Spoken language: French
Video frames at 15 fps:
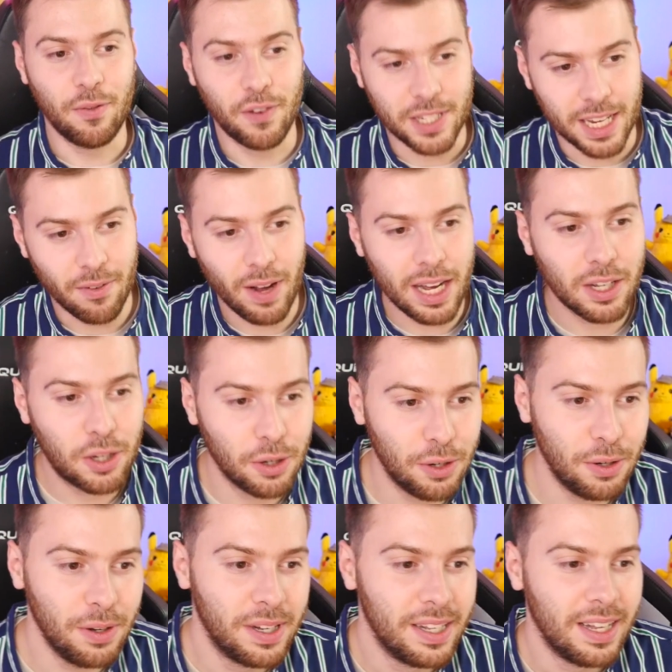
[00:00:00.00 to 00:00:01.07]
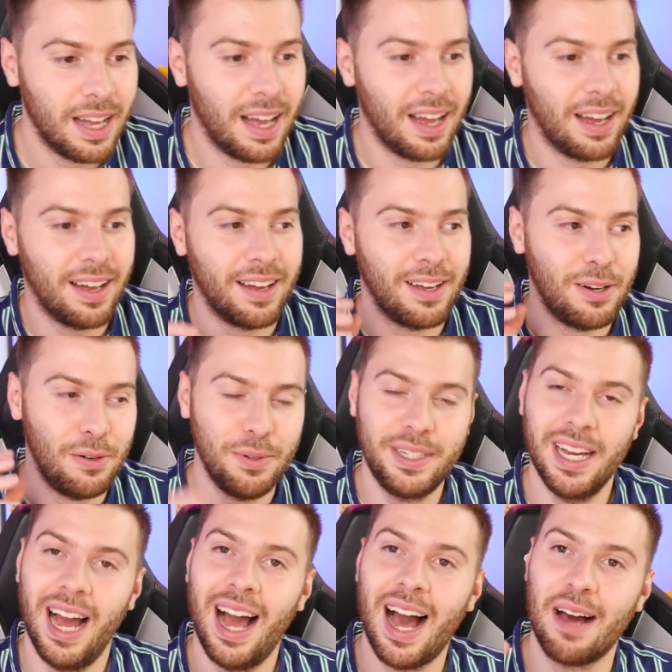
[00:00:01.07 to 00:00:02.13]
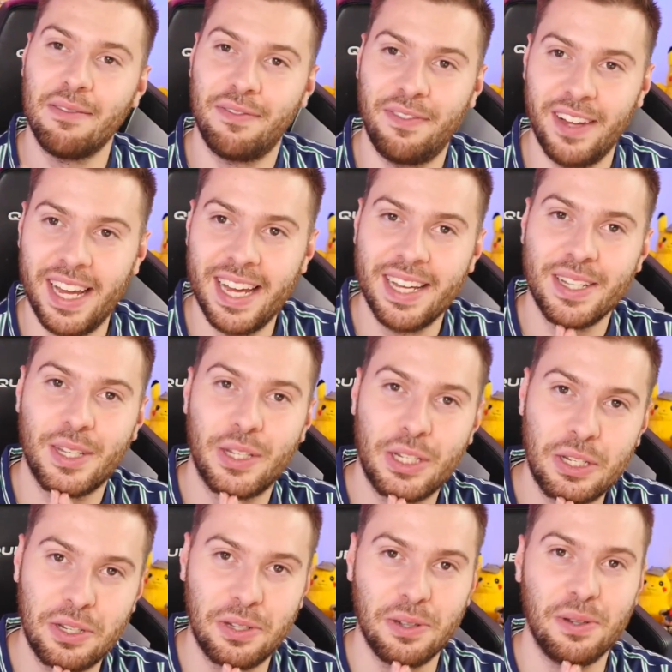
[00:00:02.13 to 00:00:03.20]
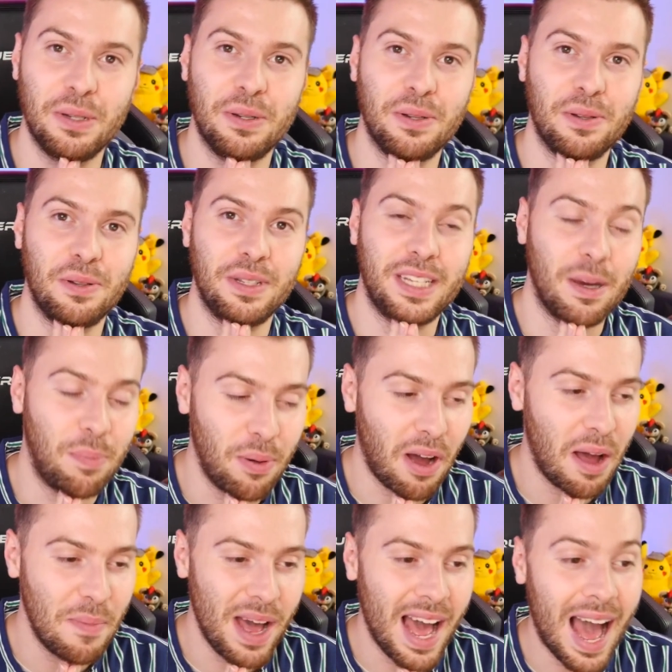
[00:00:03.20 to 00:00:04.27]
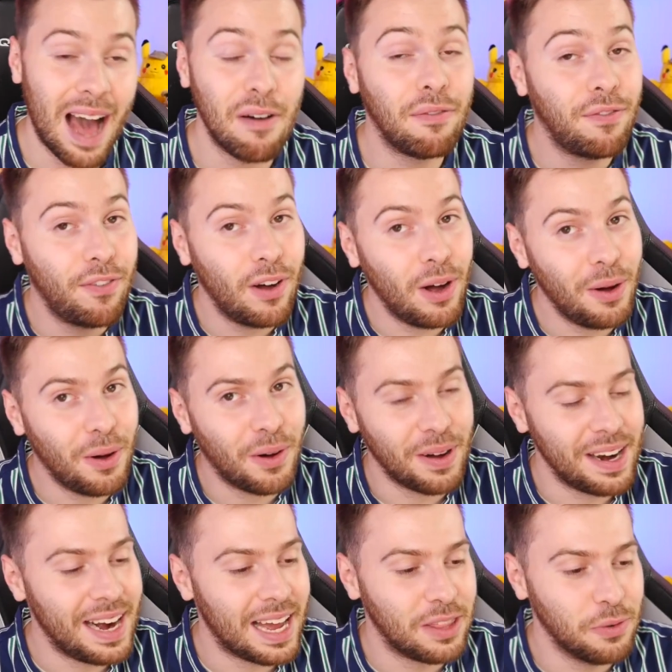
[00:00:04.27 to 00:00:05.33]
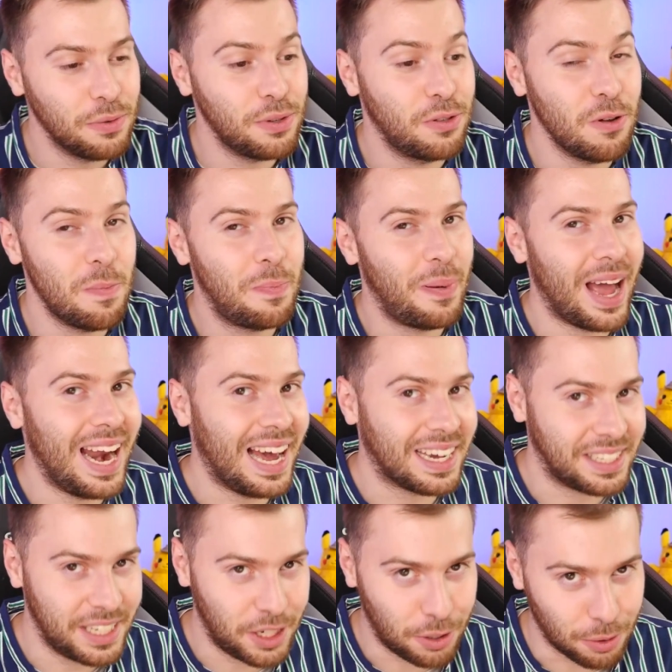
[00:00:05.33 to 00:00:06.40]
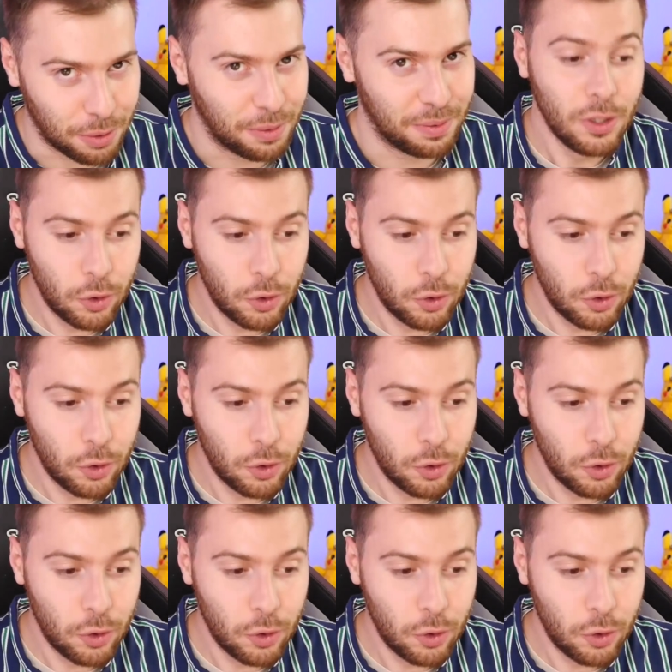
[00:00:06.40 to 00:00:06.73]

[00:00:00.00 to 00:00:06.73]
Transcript: il faut savoir que euh, Lucas a fait ce diaporama avant l'annonce de Artichaut.